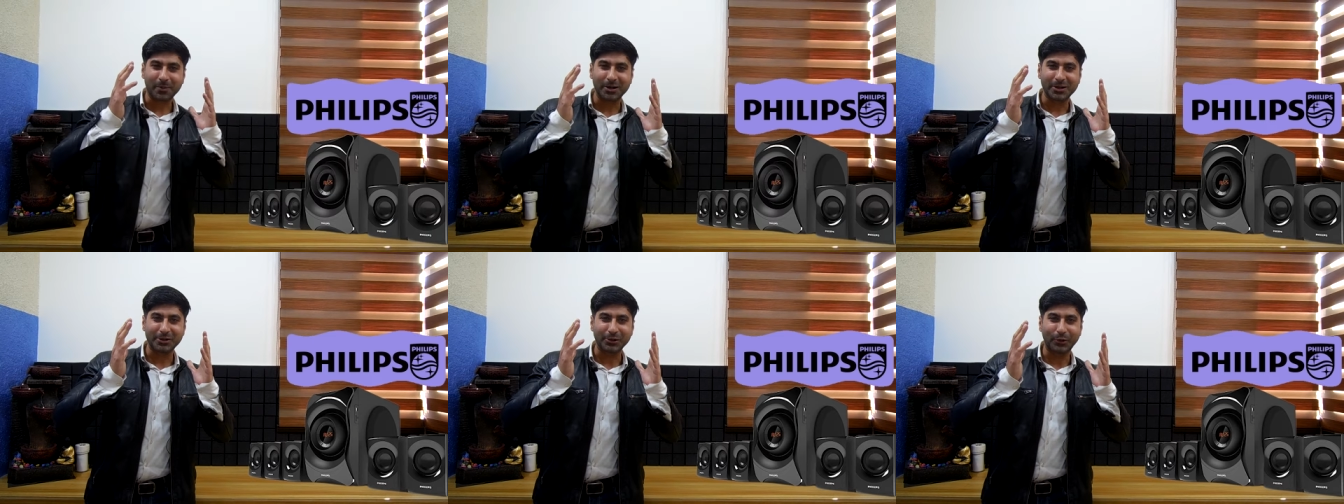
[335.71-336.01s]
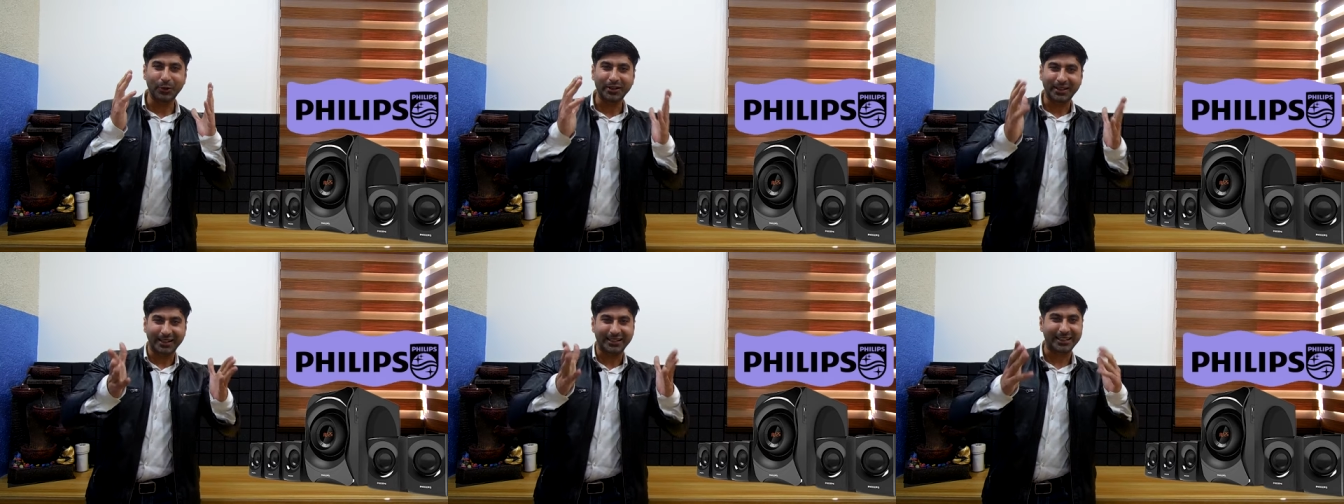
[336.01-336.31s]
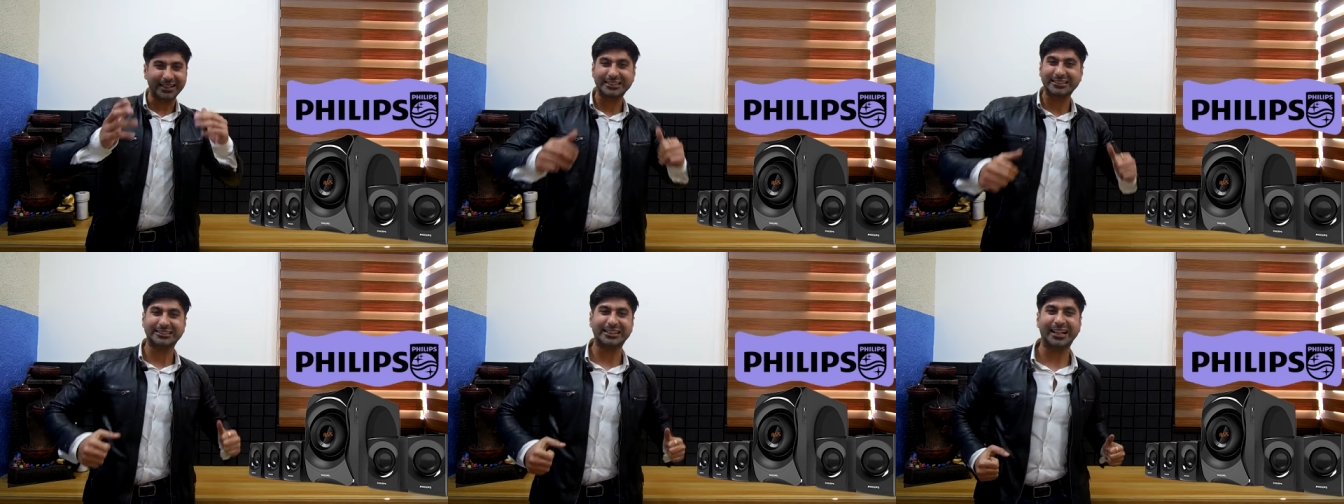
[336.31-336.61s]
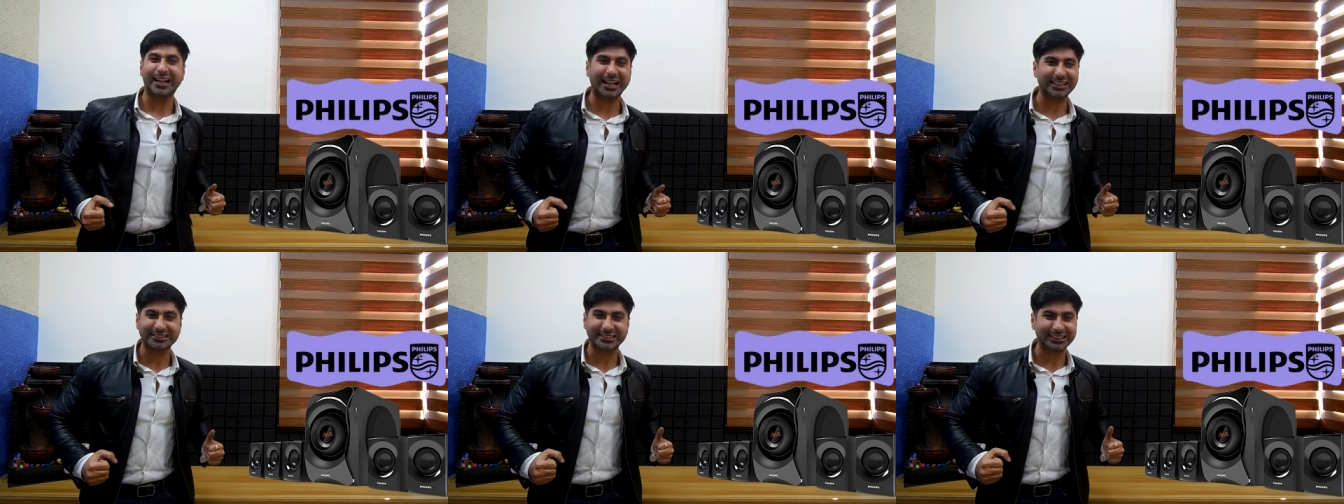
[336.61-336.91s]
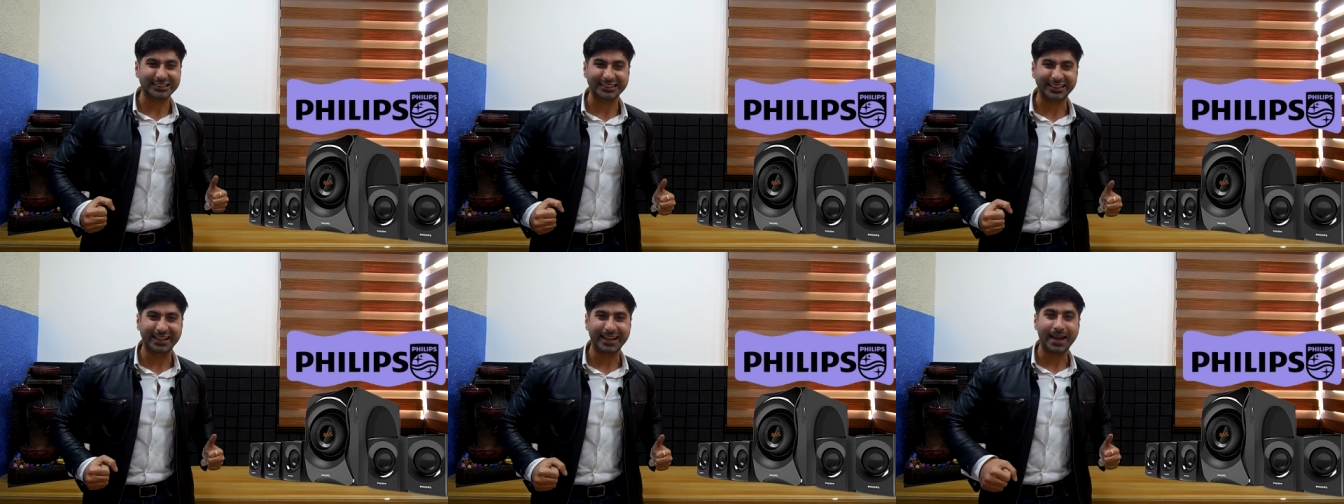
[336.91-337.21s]
आप कंट्रोल करके चला
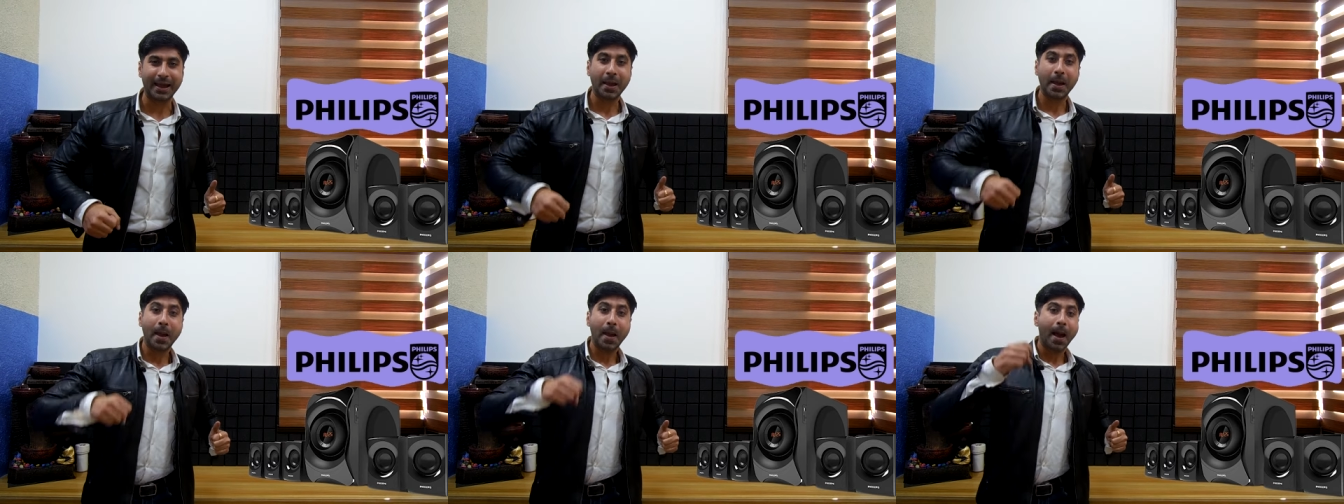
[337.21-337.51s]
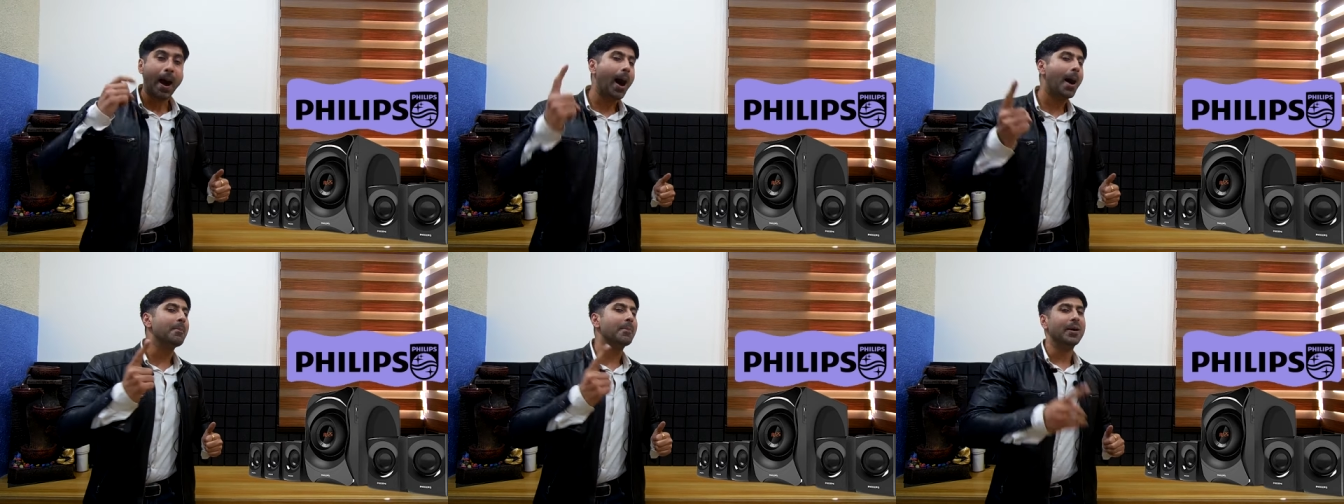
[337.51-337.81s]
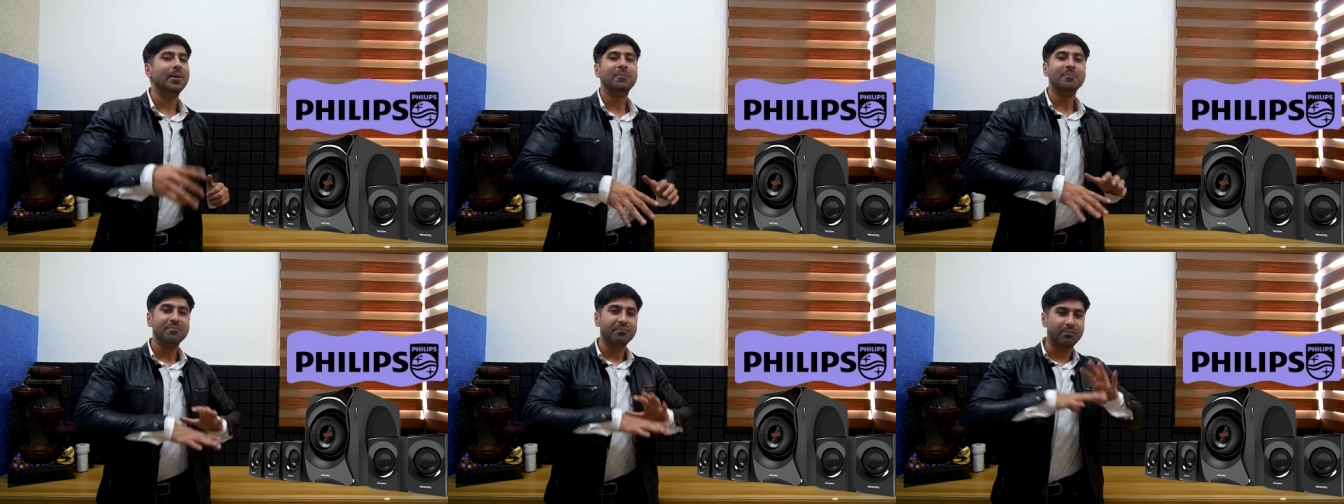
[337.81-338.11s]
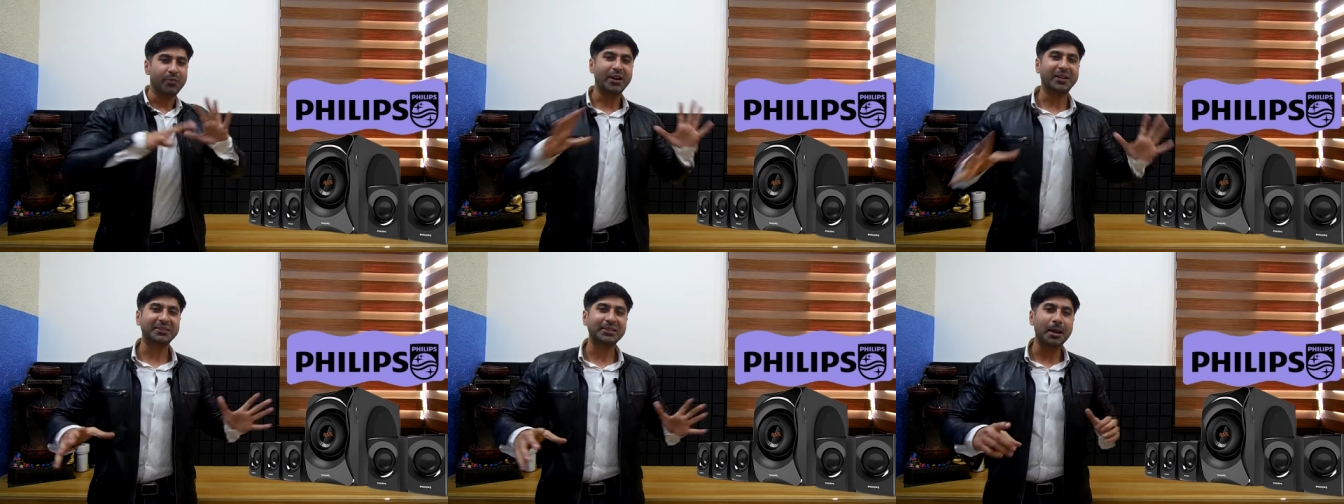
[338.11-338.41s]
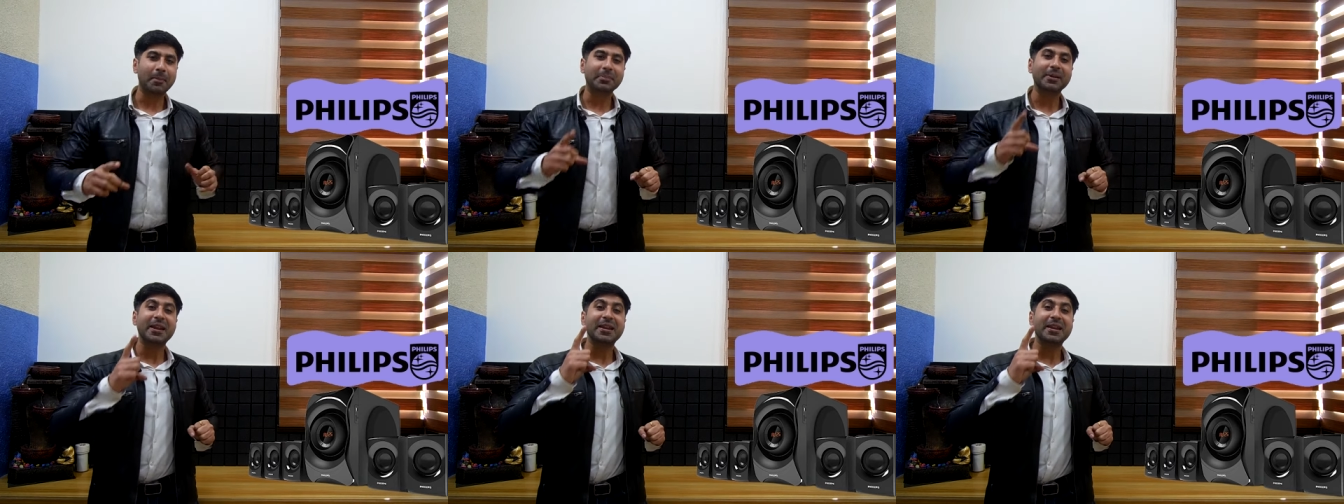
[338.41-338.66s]
सकते हैं अब बढ़ते